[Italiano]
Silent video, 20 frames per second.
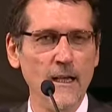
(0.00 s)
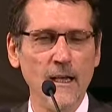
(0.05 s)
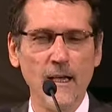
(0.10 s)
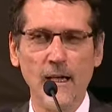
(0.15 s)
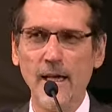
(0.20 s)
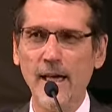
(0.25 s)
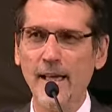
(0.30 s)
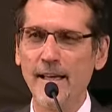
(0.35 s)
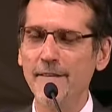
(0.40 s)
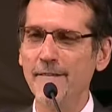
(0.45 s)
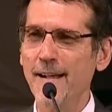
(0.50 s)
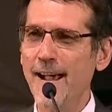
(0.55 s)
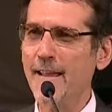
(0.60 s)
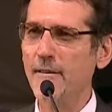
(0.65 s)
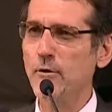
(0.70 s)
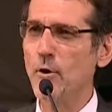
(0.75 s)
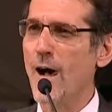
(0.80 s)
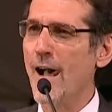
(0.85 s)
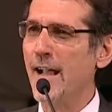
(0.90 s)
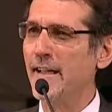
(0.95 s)
È
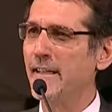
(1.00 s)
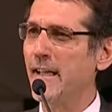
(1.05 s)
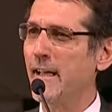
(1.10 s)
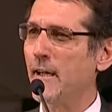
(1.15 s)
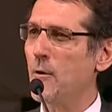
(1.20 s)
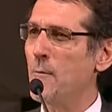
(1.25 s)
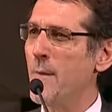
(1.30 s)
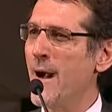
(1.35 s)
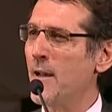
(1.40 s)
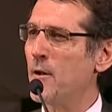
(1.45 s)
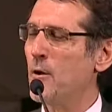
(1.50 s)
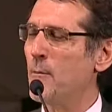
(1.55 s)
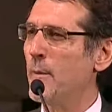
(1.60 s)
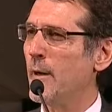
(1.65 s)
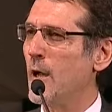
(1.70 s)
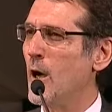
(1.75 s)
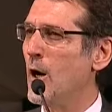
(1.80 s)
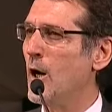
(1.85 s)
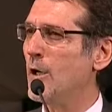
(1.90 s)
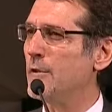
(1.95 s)
arrivato anche Romano
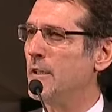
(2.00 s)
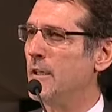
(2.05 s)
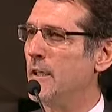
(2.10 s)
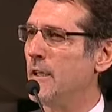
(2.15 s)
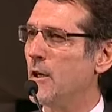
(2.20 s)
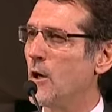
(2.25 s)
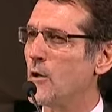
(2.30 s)
Prodi,